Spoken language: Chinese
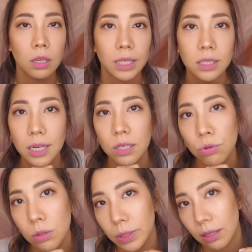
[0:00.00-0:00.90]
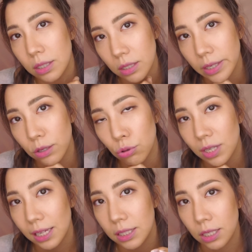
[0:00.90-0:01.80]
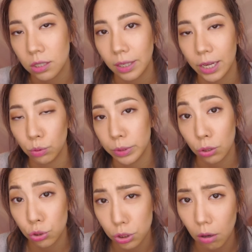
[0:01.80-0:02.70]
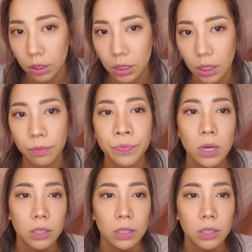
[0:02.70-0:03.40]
那现在就是比较自然，所以它的渐层感就比较少了一点，